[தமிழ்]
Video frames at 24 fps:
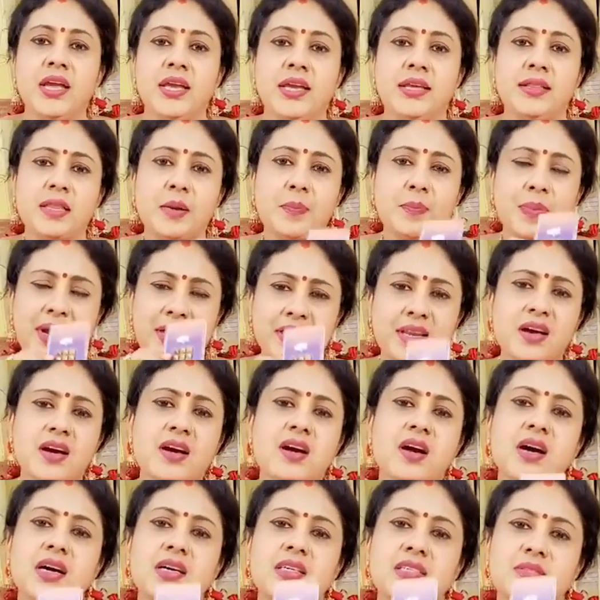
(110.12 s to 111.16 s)
இந்த பைரா
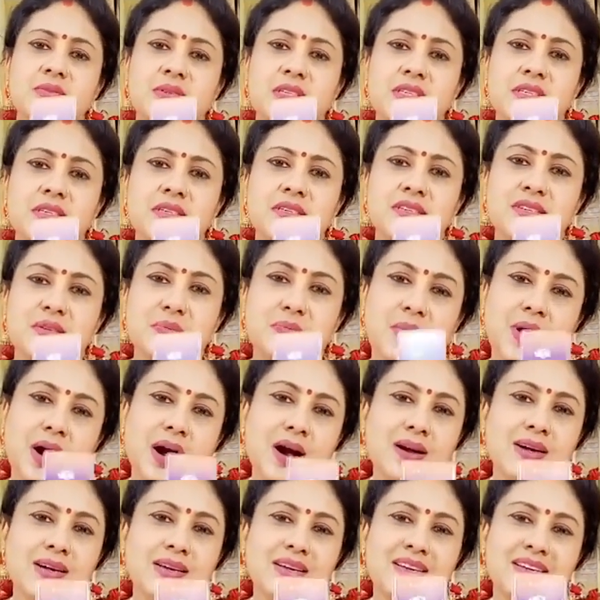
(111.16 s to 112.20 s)
கார்ட்ஸ் வந்து
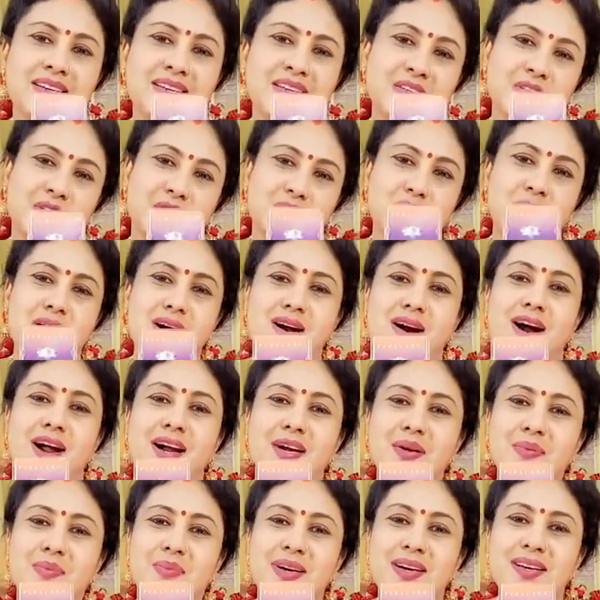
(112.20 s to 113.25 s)
பார்க்கறக்கு சும்மா
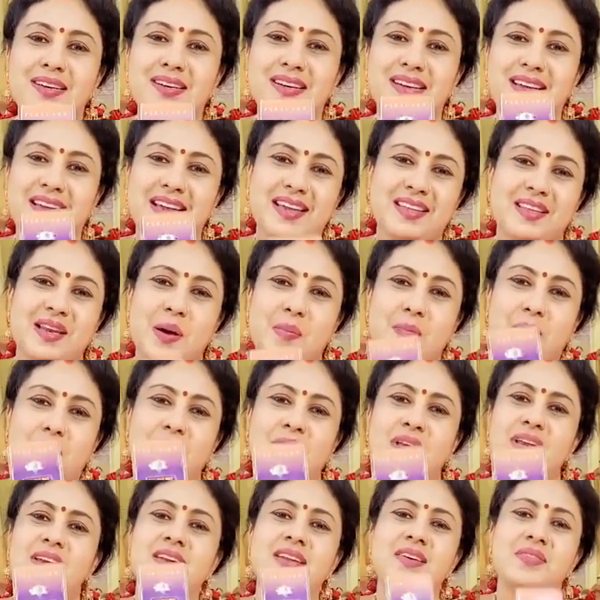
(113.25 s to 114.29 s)
காடு மாதிரி இருக்கு இதில்
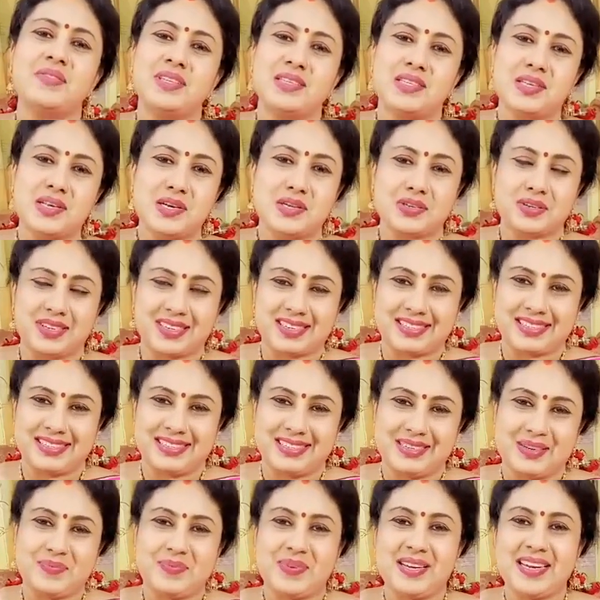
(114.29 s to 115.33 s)
அப்படி என்ன விசேஷம்
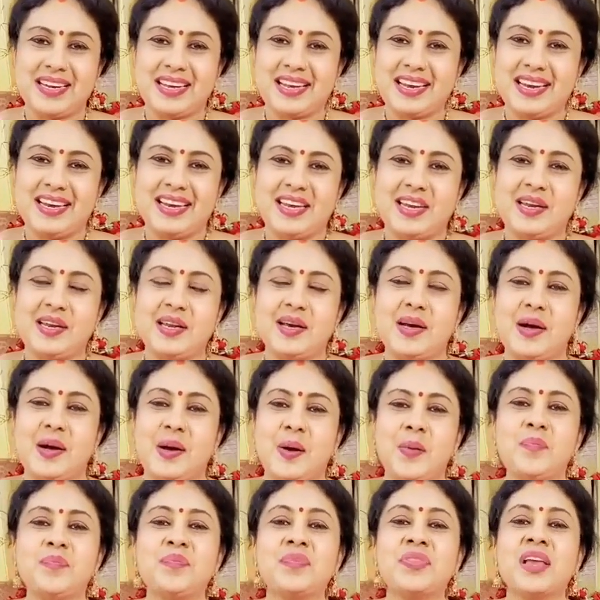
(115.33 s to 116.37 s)
இருக்குது அப்படின்னு கேட்டிங்கன்னா
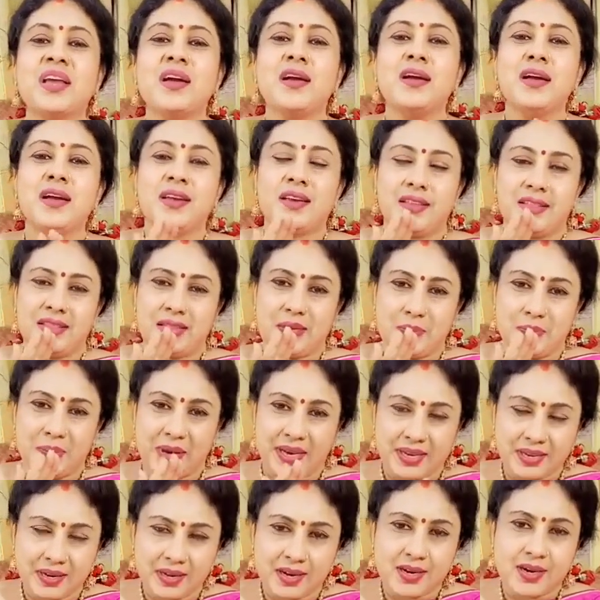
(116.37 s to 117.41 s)
இந்த
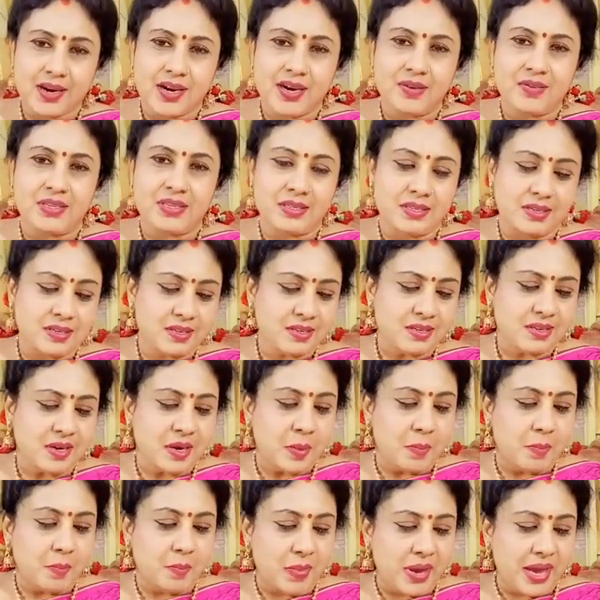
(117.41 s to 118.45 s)
பைரா கார்டு வந்து
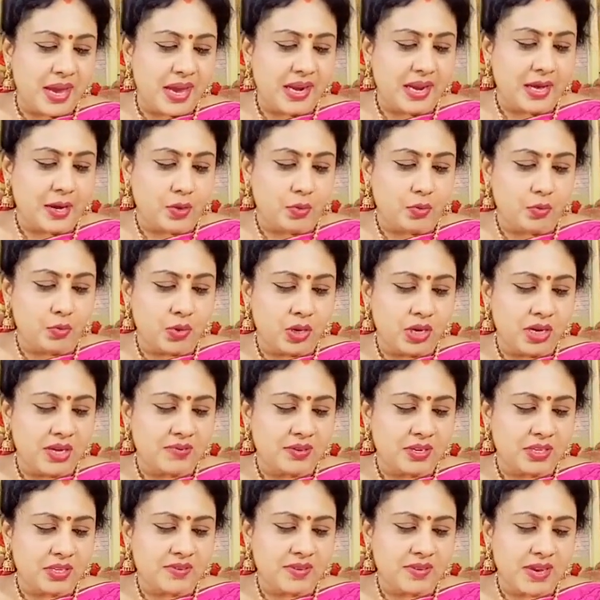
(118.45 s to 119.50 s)
மேலே உள்ளே
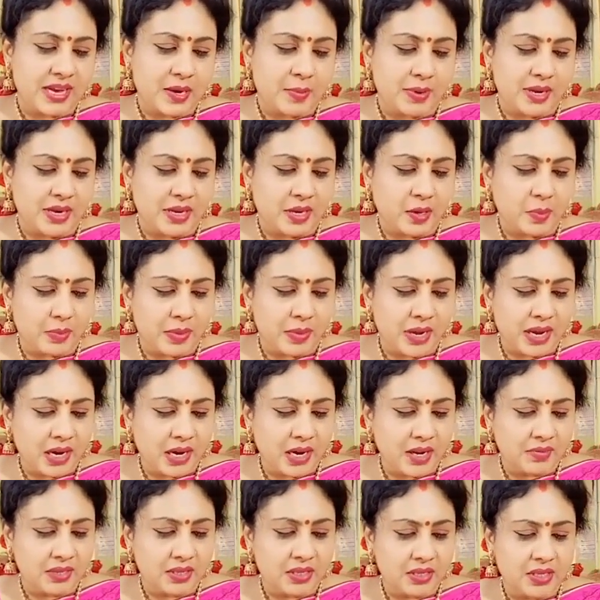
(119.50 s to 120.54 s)
வந்து வேறு மெட்டீரியல்
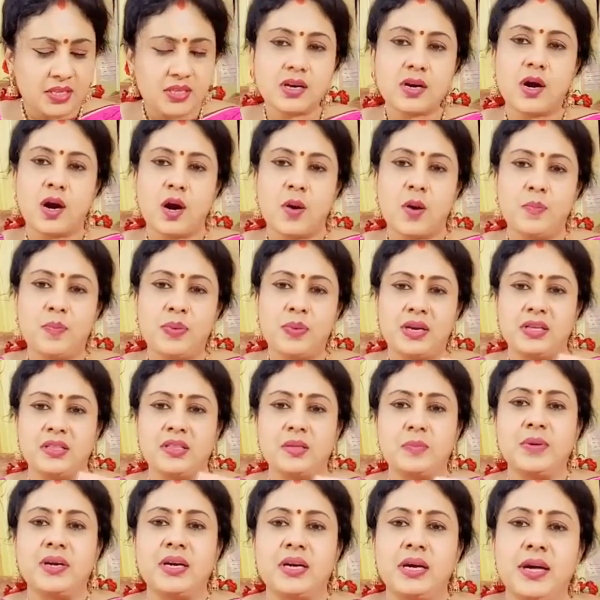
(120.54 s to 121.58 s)
மேலே வந்து இந்த காப்பர் இந்த
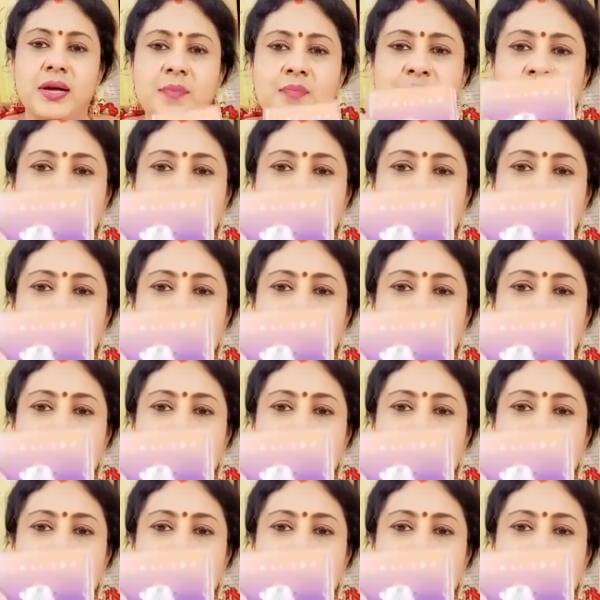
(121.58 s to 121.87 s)
பாருங்கள்